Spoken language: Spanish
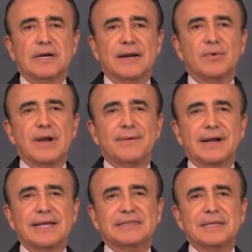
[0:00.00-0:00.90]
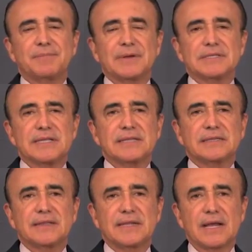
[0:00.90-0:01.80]
Ramón Navarrete,
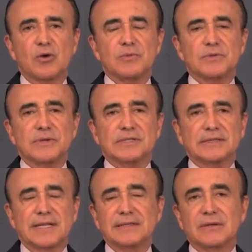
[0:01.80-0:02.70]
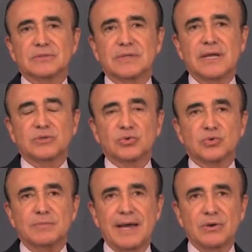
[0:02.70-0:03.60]
presidente de la Comisión Estatal de los Derechos
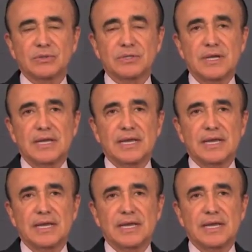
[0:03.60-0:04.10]
Humanos,